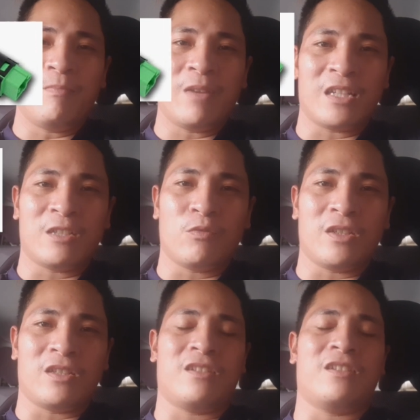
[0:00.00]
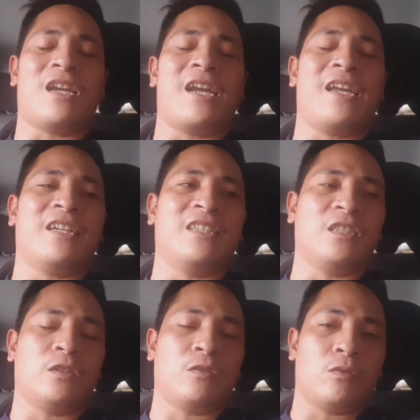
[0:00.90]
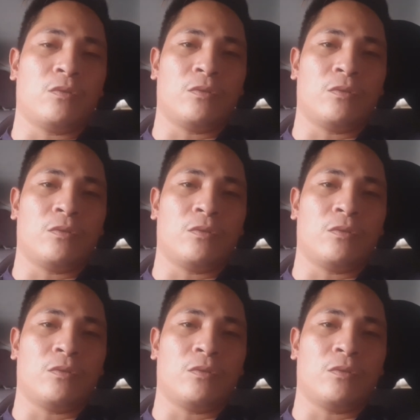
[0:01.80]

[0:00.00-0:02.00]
brake switch. Ayan, so